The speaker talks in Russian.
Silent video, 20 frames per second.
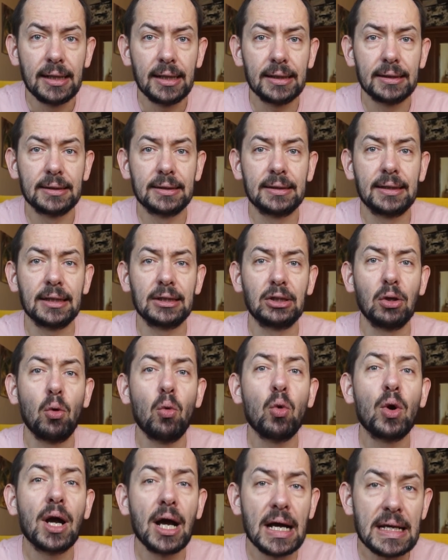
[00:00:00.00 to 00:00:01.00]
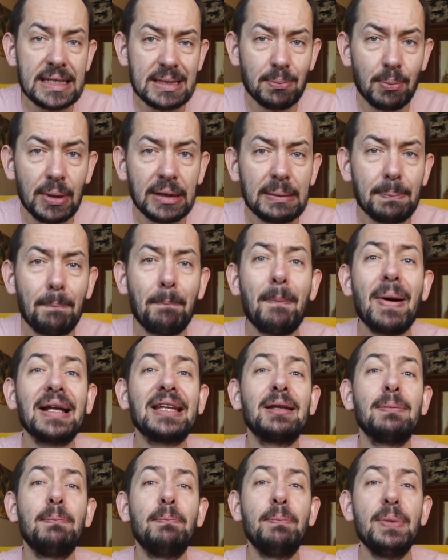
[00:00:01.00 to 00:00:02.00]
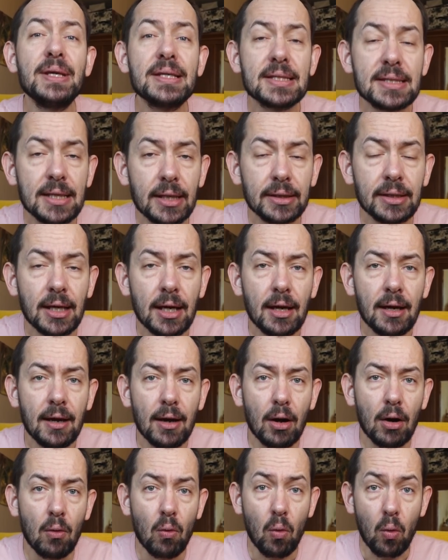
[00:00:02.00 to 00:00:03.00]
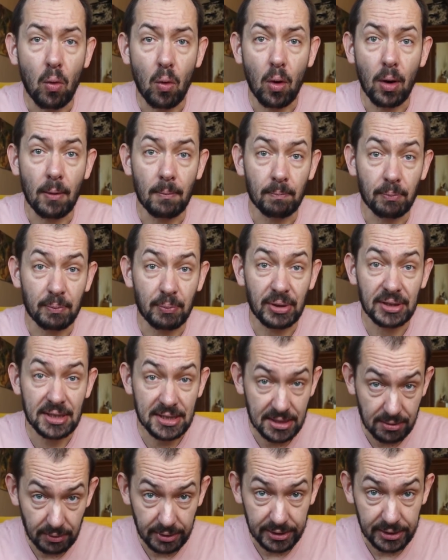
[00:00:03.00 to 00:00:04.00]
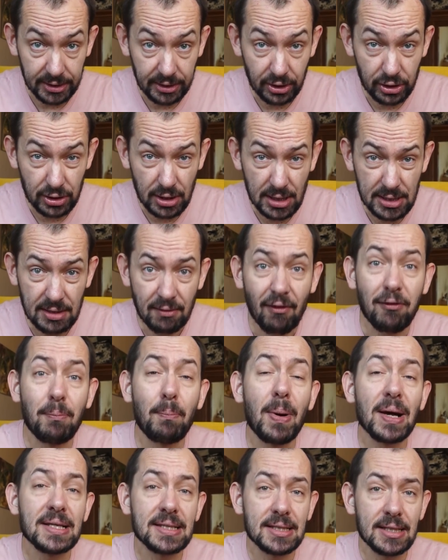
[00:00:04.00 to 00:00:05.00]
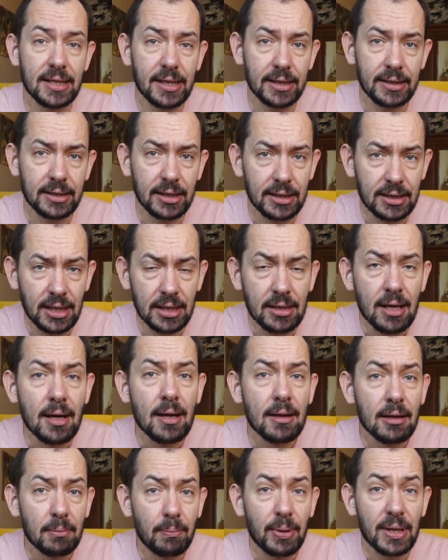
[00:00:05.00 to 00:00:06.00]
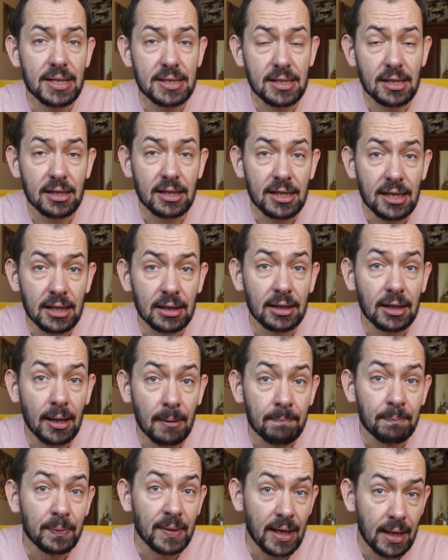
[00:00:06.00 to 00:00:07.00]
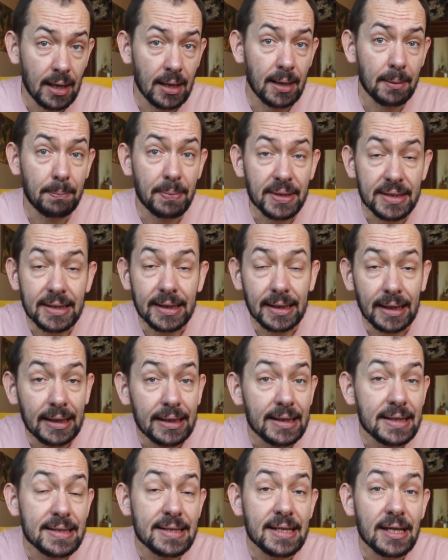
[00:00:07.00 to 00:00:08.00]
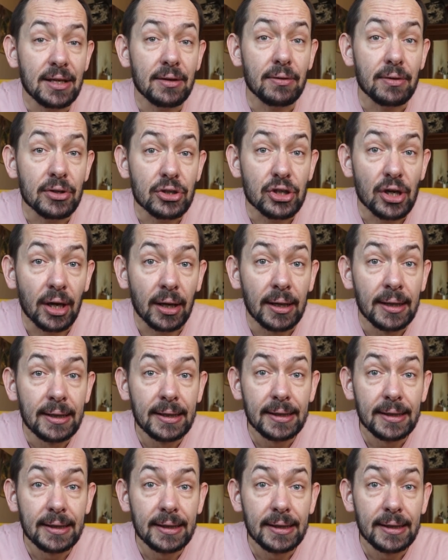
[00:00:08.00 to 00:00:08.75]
Этот указ был подписан о предоставлении гражданства в последний день президента а, Петра Алексеевича.